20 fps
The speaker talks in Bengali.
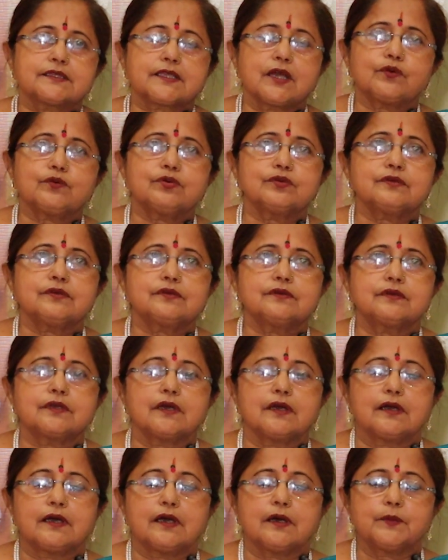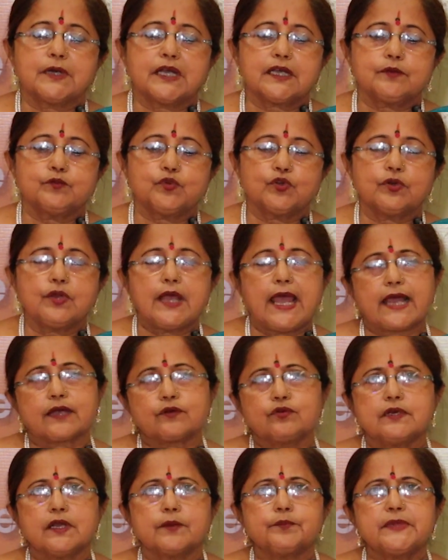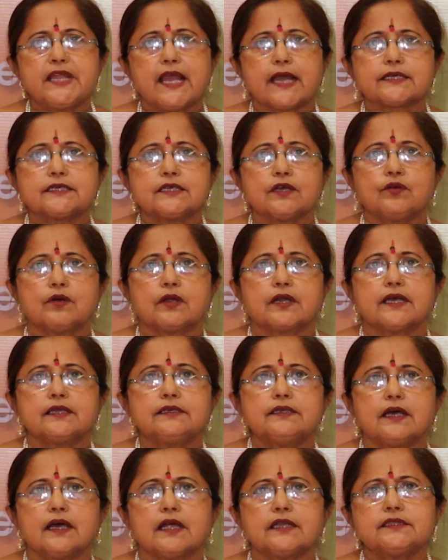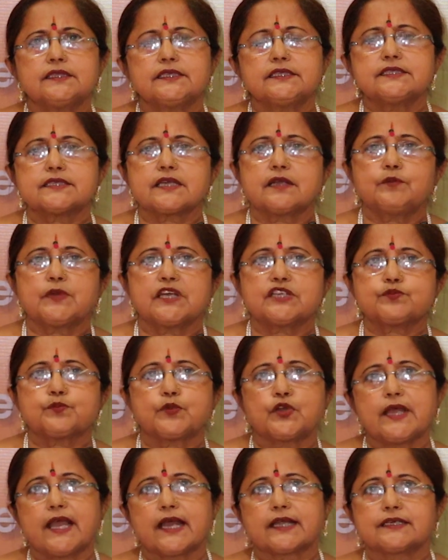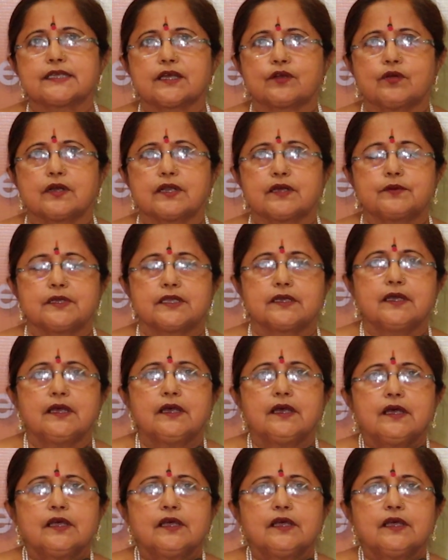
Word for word: তখন আমাকে বললো এখন আপনি একটা করান আর তিন চার মাস পরে একটা করাবেন